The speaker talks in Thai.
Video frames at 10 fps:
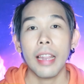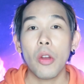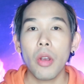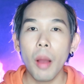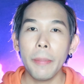แล้
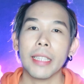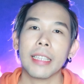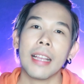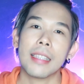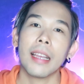วก็เปิด
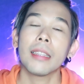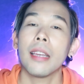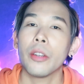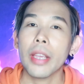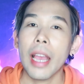การแจ้งเตื
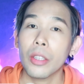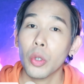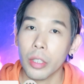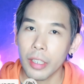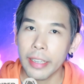อนด้วยการ
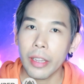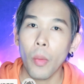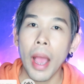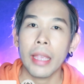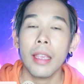กดกระดิ่ง
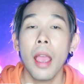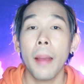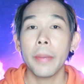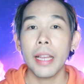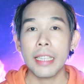ไว้
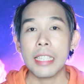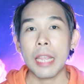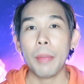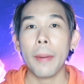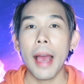เพื่อที่จะ
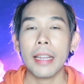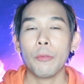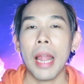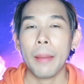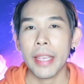ได้ไม่พลาด
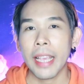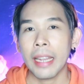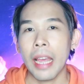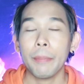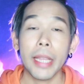เวลามีกา
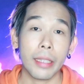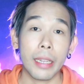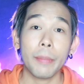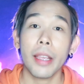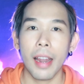รอัปเดตค
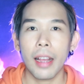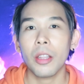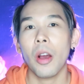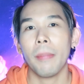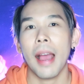ลิปในครั้ง
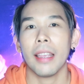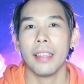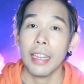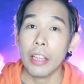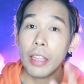ต่อไปแล้ว